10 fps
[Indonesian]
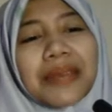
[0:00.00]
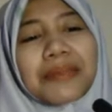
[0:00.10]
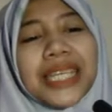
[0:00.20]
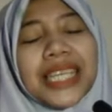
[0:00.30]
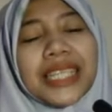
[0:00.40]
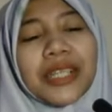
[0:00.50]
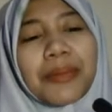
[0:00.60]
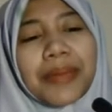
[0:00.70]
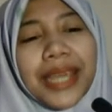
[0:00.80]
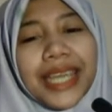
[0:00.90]
Bagian
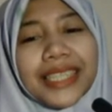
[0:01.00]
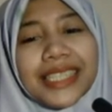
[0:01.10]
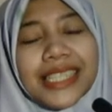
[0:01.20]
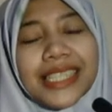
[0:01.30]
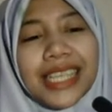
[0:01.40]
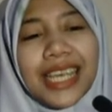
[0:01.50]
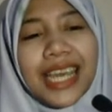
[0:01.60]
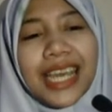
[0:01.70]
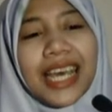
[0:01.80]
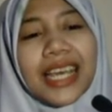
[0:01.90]
komet di
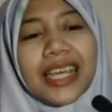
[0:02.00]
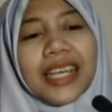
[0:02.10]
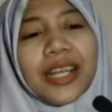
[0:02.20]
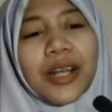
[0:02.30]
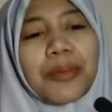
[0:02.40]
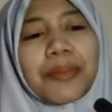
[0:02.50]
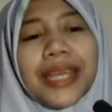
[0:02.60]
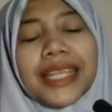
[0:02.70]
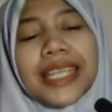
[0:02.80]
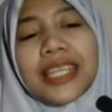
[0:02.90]
sini ya
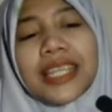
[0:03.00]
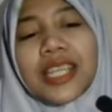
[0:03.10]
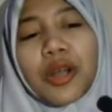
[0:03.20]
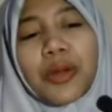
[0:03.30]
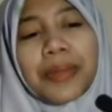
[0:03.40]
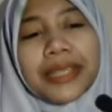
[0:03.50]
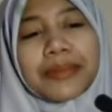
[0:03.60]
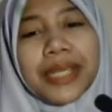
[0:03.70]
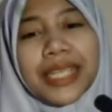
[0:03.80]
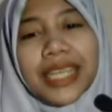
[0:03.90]
komet inti komet
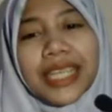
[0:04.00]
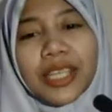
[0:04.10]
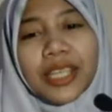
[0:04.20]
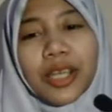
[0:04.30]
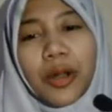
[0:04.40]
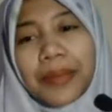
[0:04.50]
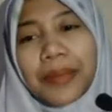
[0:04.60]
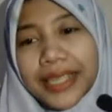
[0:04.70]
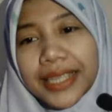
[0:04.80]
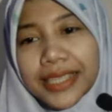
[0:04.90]
bagian inti
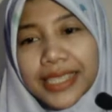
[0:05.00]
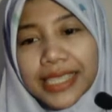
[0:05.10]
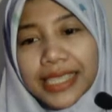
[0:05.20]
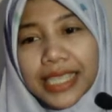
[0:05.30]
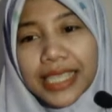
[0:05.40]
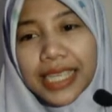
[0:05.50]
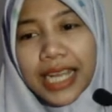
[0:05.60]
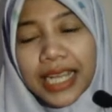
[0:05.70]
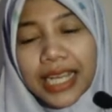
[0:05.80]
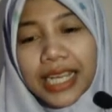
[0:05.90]
komet di sini
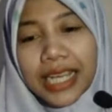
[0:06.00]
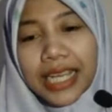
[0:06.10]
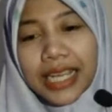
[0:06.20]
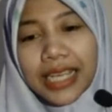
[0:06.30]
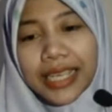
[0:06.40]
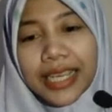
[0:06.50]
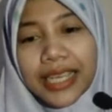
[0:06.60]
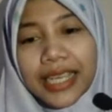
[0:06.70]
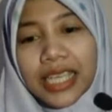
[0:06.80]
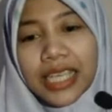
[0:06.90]
uh, ya
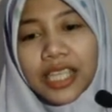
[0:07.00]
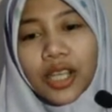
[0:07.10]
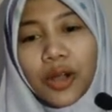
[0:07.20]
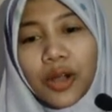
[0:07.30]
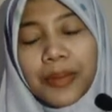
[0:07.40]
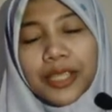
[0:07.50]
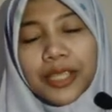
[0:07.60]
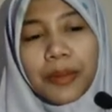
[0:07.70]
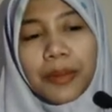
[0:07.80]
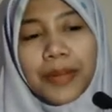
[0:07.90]
inti komet
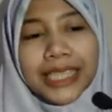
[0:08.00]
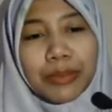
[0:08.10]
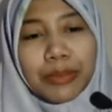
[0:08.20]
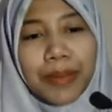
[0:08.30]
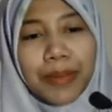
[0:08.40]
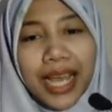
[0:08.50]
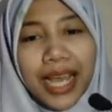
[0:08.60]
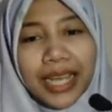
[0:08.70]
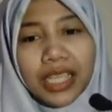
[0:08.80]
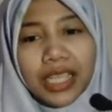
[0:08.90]
itu yang paling
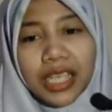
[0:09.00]
depan